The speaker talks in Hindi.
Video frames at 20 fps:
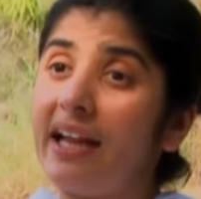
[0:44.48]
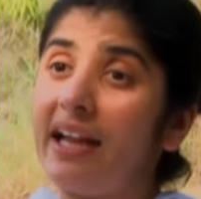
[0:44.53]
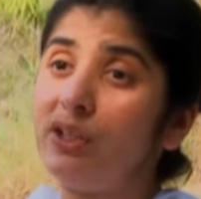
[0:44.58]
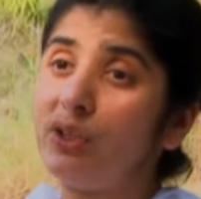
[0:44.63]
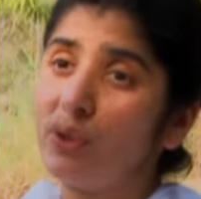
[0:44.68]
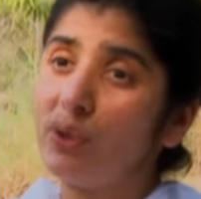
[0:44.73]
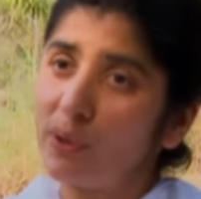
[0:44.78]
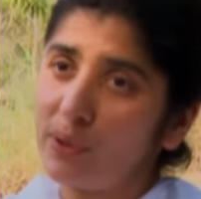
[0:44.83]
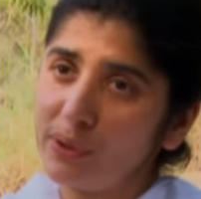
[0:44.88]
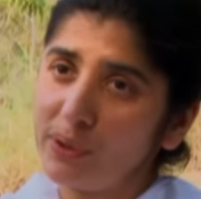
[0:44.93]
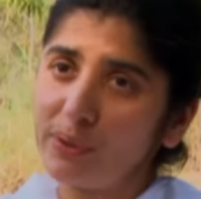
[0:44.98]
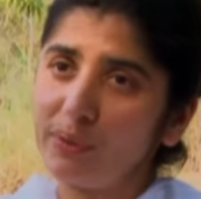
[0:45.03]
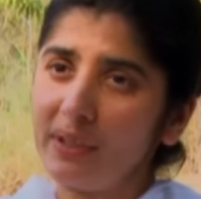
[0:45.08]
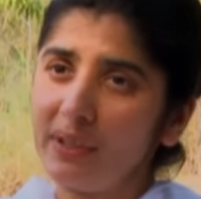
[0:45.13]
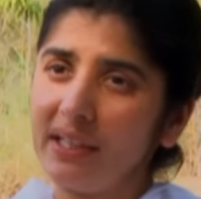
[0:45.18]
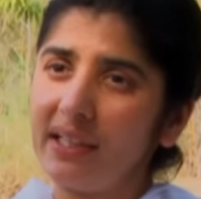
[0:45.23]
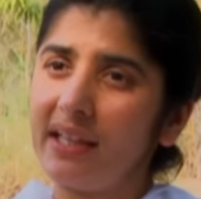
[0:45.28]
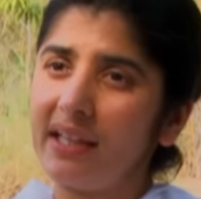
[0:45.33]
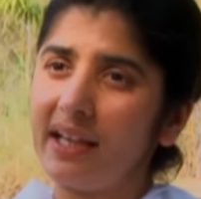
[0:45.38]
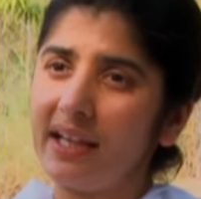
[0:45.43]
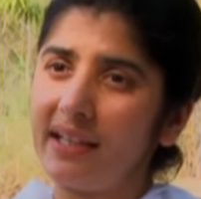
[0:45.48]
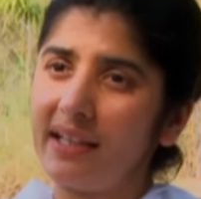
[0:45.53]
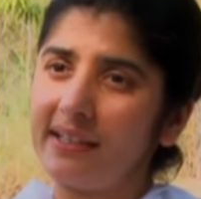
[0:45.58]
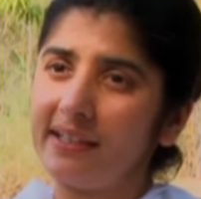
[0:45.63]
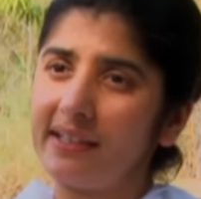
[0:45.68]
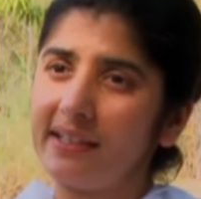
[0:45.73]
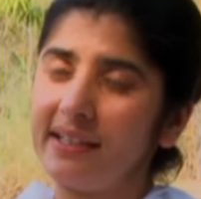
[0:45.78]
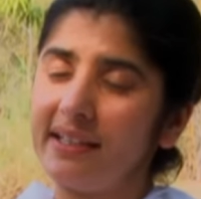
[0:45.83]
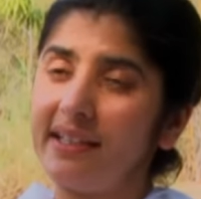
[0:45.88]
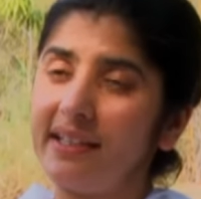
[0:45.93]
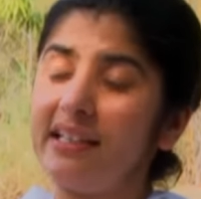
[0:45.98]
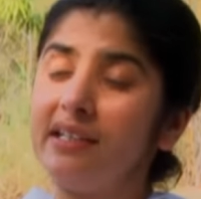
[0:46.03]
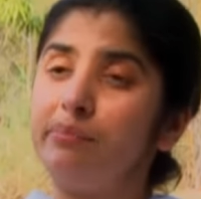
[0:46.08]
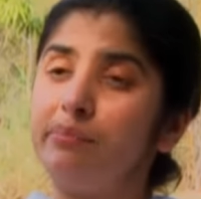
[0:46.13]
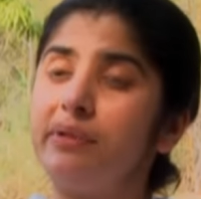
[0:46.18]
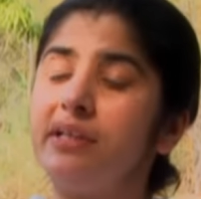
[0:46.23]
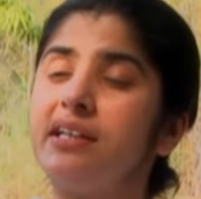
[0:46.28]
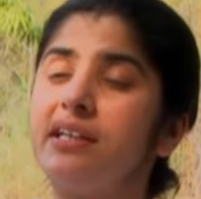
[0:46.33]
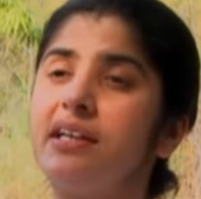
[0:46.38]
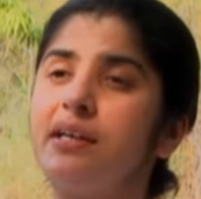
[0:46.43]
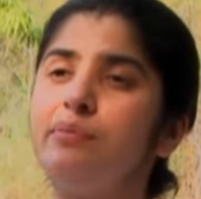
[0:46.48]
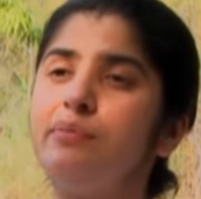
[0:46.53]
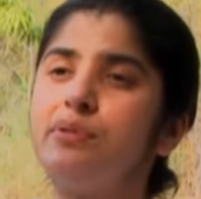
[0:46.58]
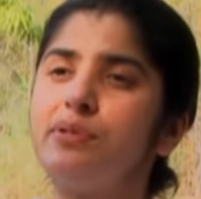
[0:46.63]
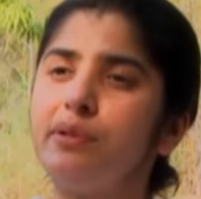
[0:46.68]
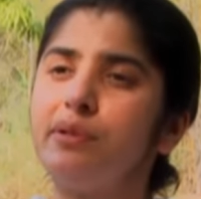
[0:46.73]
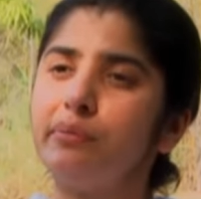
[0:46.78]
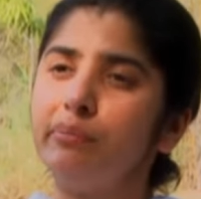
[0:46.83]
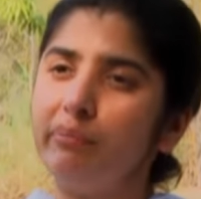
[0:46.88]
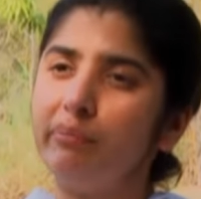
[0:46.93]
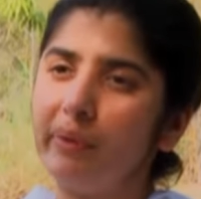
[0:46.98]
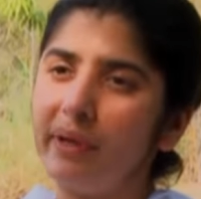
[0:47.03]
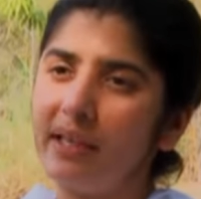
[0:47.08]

and not only that it becomes the